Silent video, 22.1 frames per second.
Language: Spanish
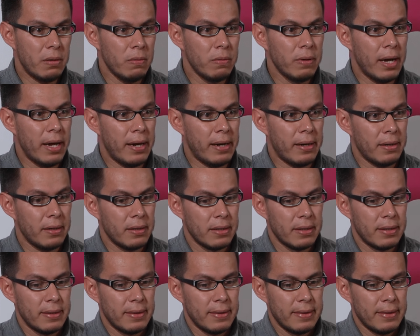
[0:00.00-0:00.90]
lugar,
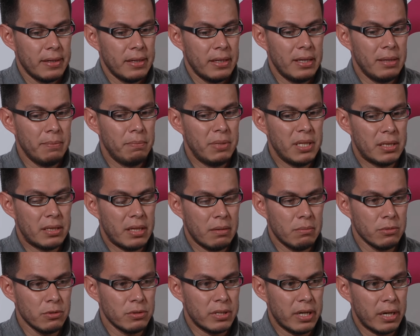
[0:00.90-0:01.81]

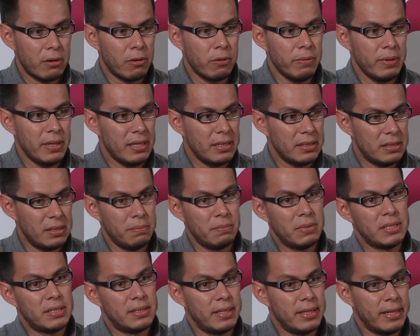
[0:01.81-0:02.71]
invitamos a jóvenes
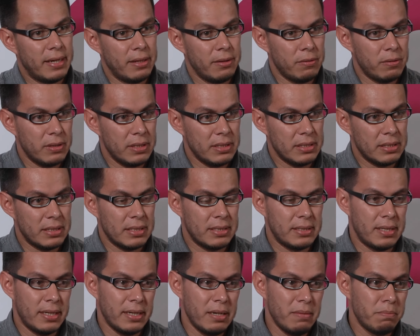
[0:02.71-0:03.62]
investigadores que
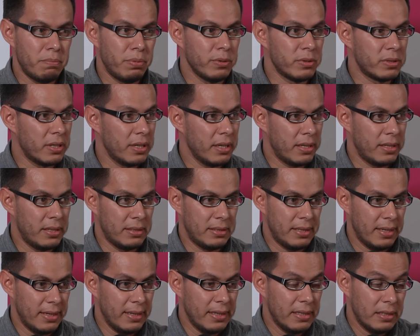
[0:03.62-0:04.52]
están, que
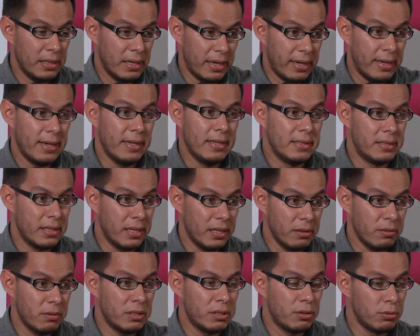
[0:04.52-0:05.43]
están eh,
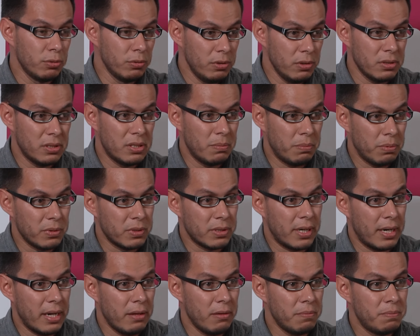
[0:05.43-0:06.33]
realizando estudios de
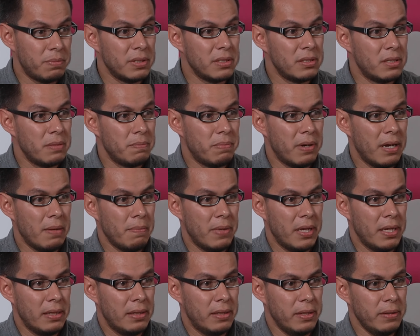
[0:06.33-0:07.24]
posgrado
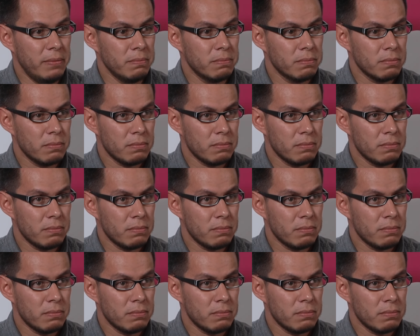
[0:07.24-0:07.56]
principalmente.